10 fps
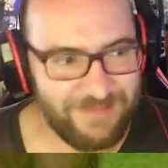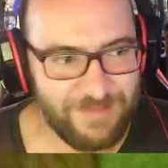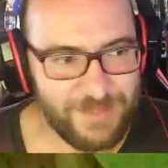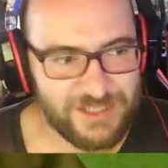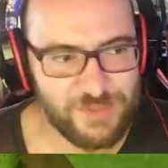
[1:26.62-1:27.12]
Ah,
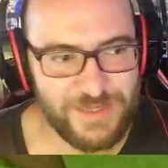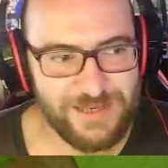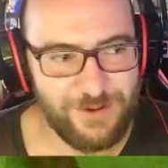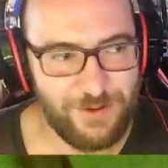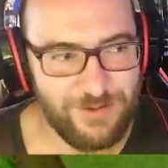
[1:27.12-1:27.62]
wenn man das
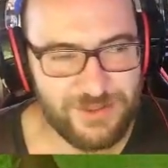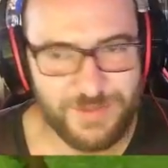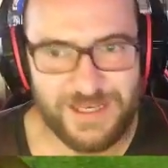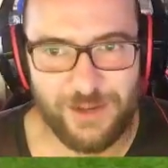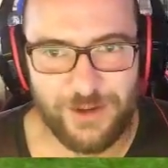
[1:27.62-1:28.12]
Spiel,
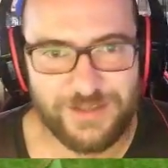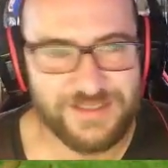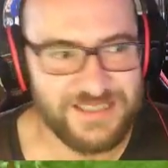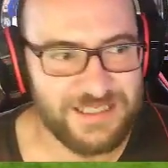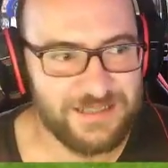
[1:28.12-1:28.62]
Spiel heute
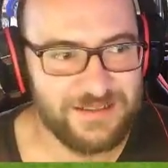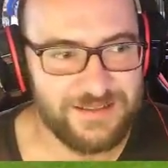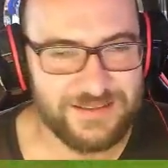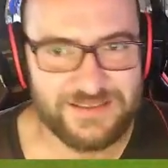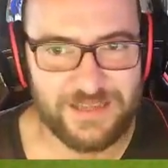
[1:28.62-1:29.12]
sieht,
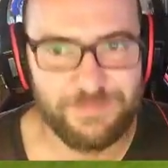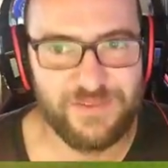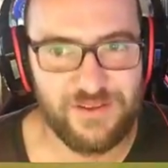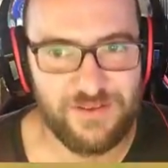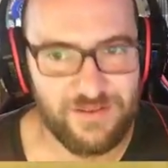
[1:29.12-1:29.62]
es
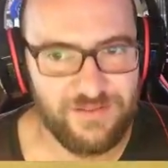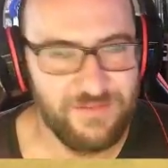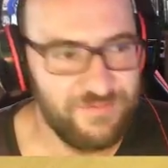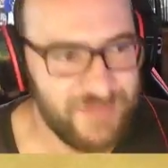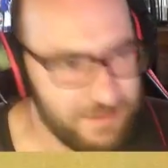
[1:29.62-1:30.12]
gibt
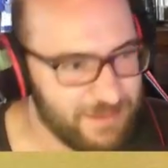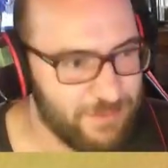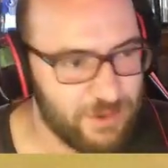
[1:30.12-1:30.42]
viel mehr